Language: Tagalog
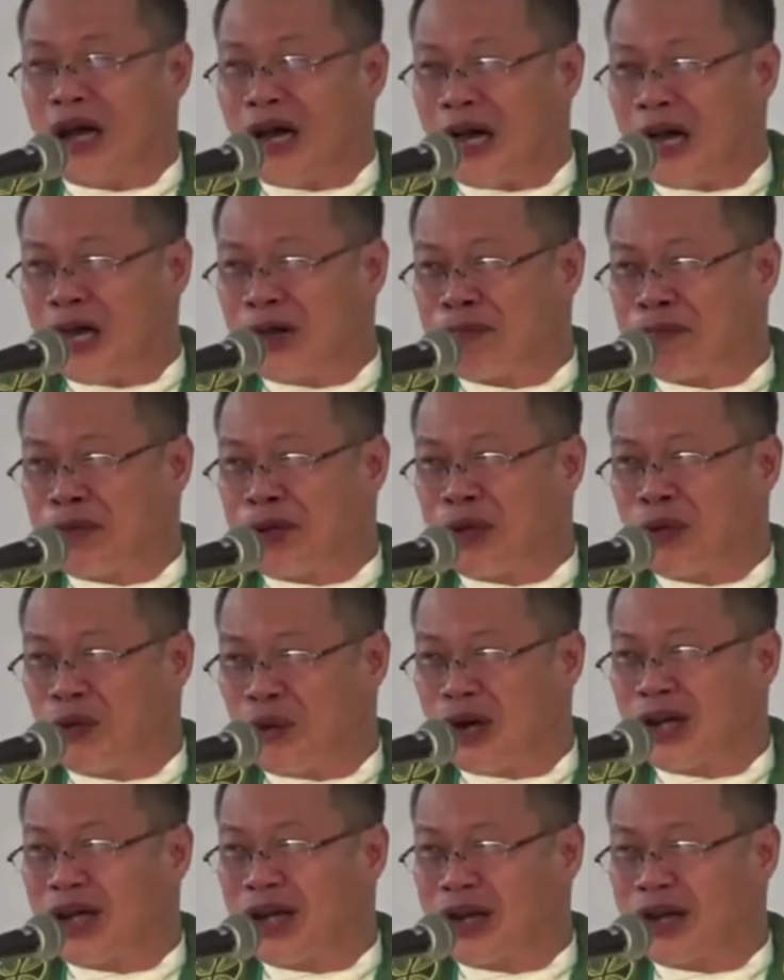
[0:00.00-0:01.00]
Happy
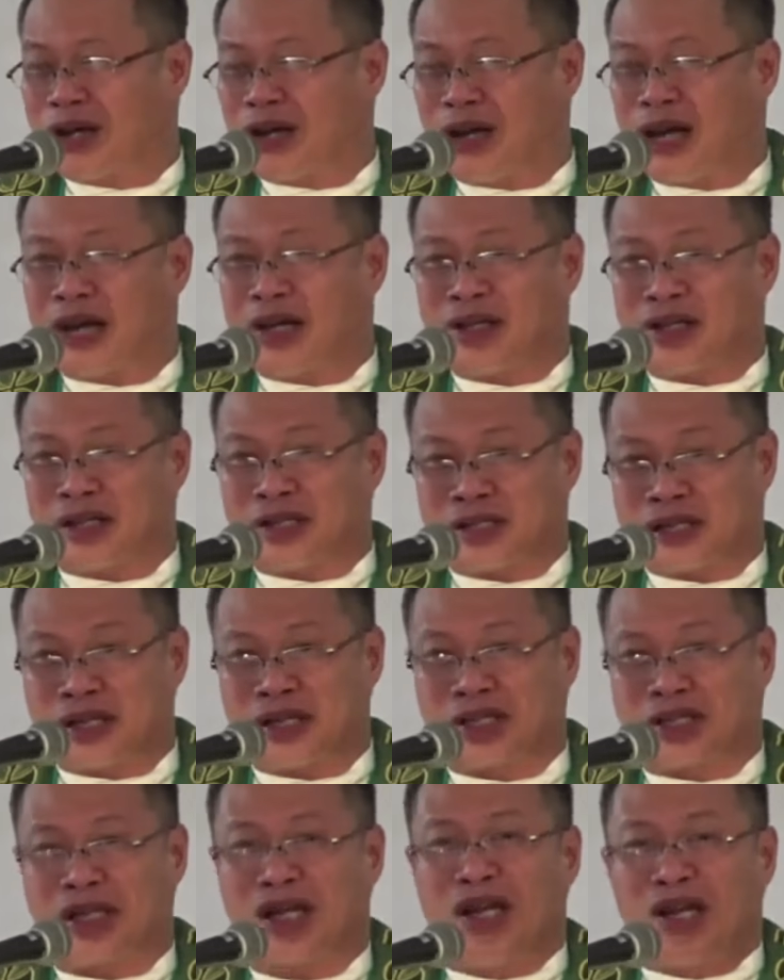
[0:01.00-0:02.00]

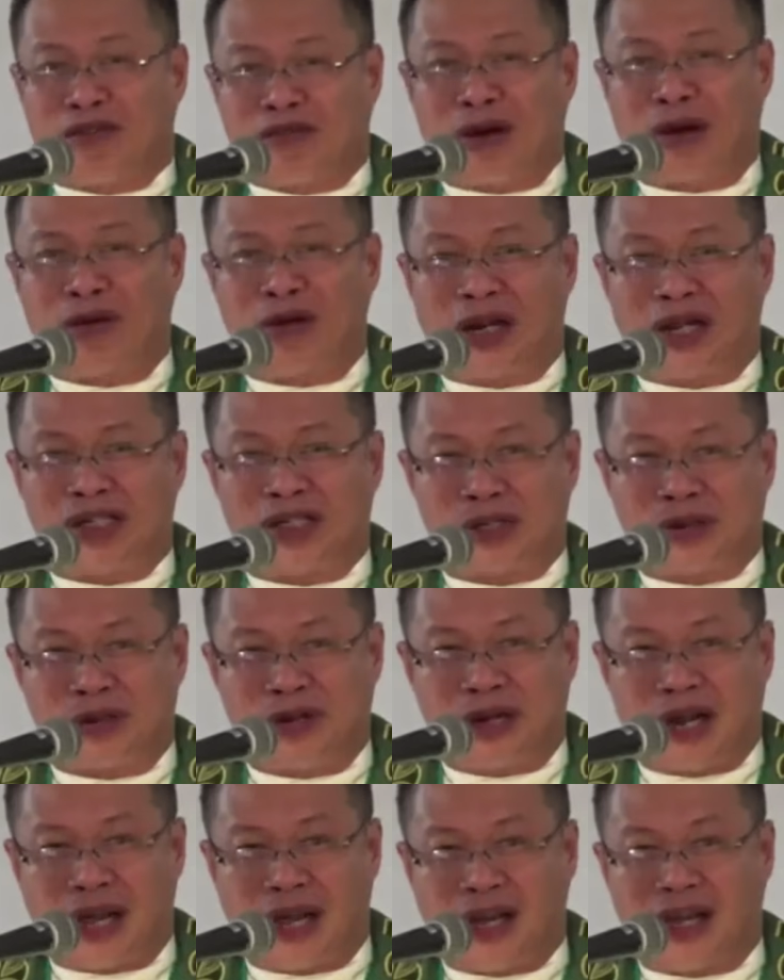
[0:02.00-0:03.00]
196 Foundation
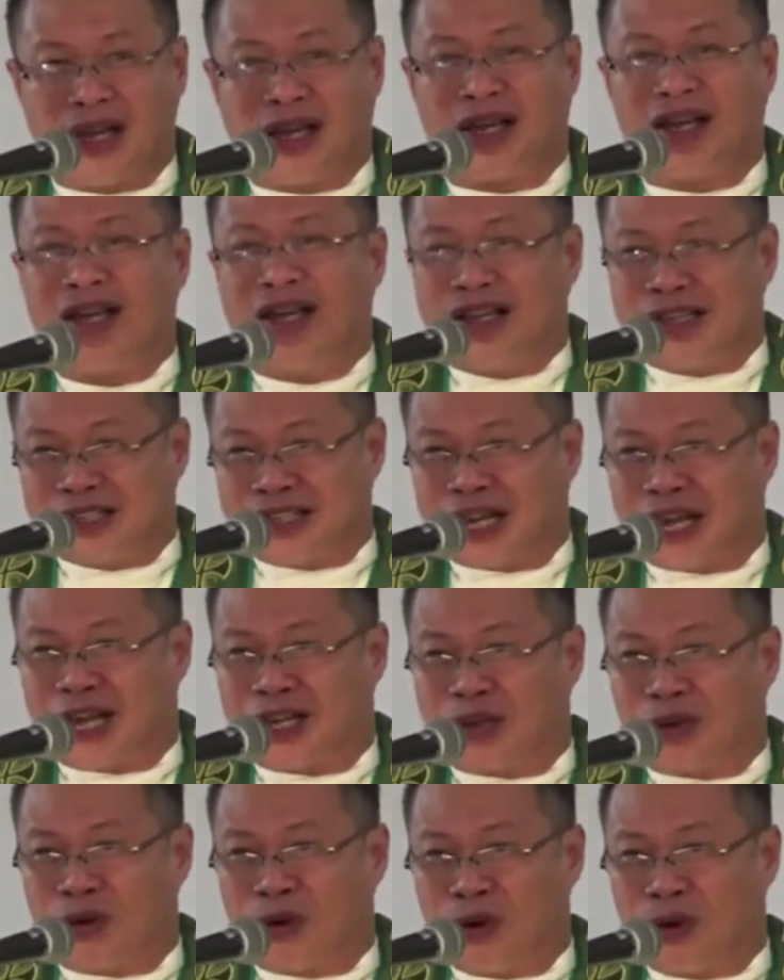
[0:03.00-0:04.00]
Day sa
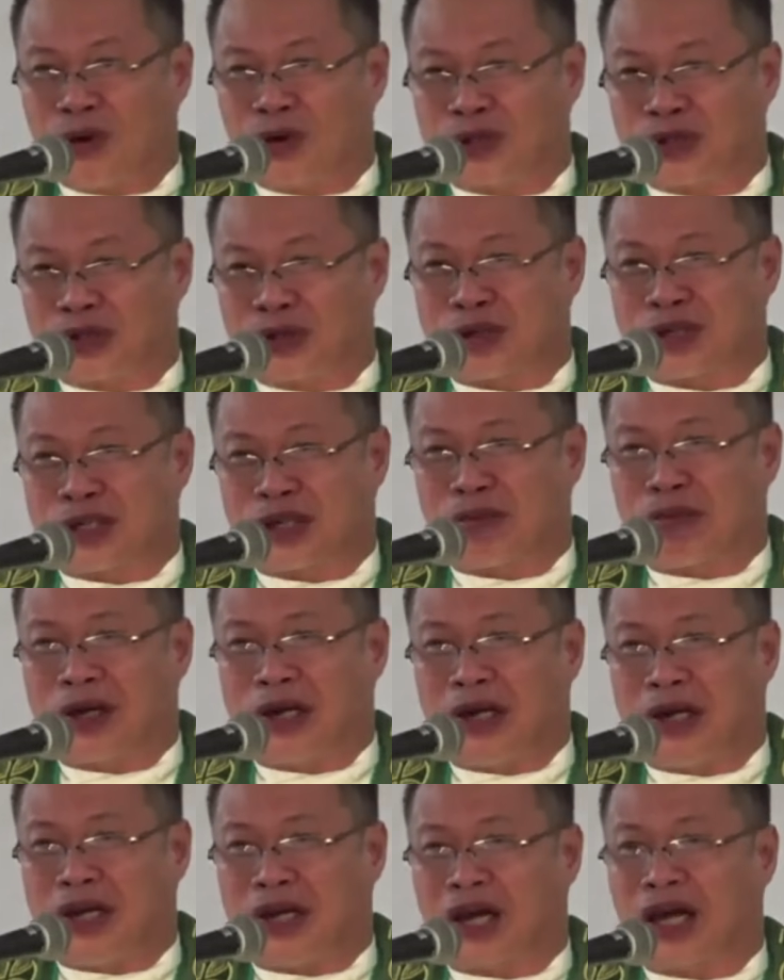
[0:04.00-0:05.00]
atong lungsod sa
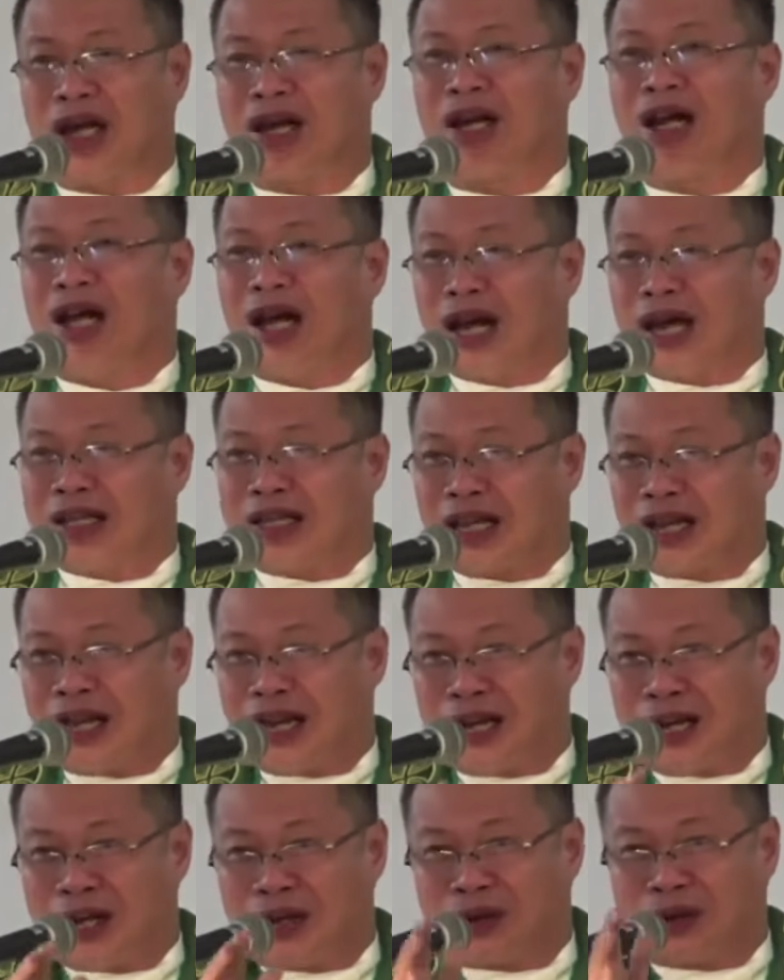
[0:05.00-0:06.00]
Balilihan.
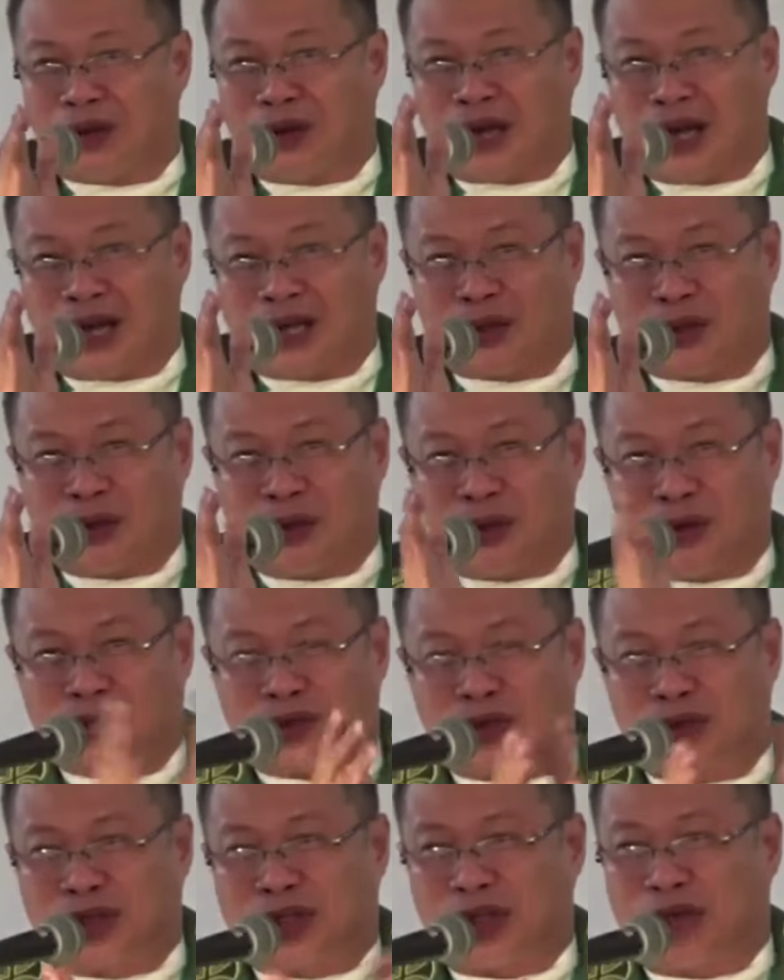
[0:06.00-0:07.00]
Hatagan nato ang atong
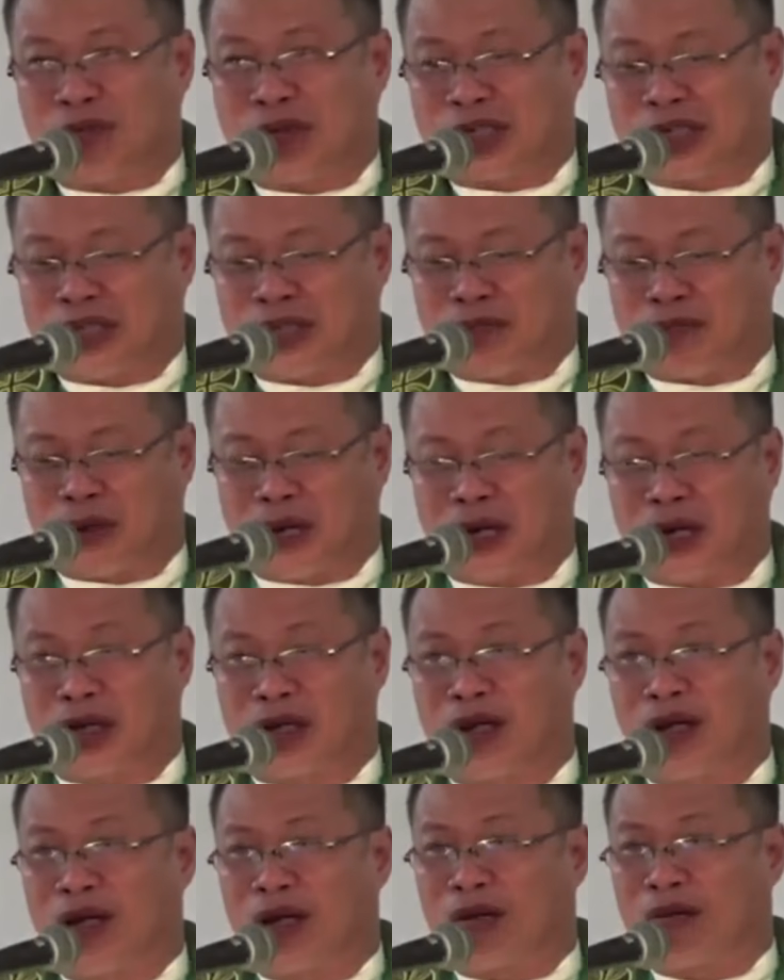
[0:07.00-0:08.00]
lungsod sa Masipang
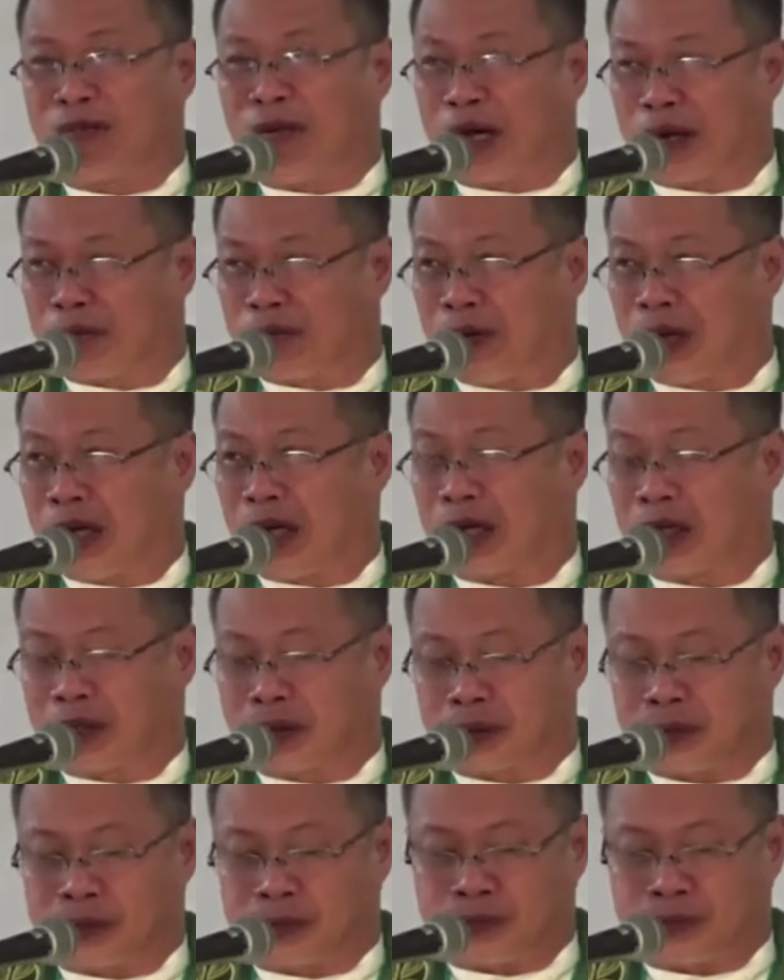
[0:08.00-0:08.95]
Pakpak.